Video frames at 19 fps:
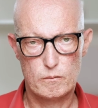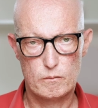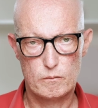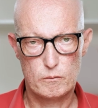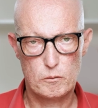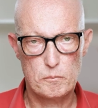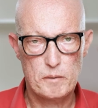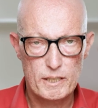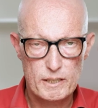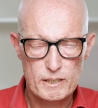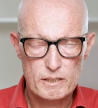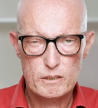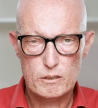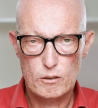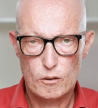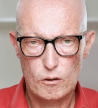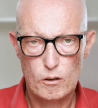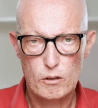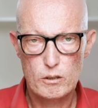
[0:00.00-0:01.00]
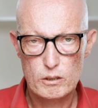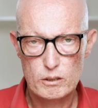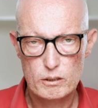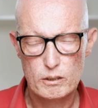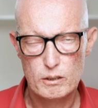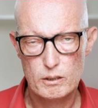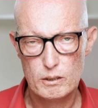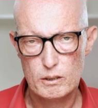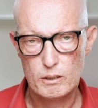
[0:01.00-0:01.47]
Wobei das
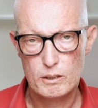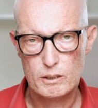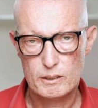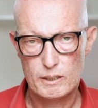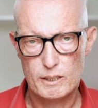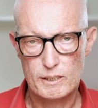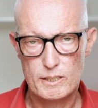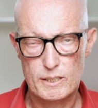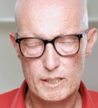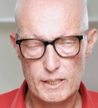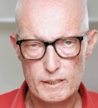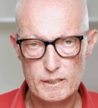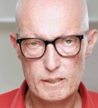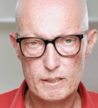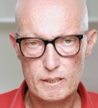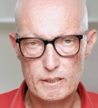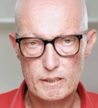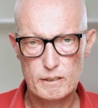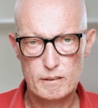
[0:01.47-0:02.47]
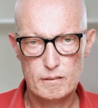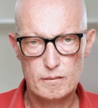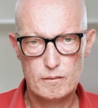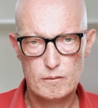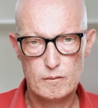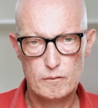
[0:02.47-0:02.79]
Geräusch tatsächlich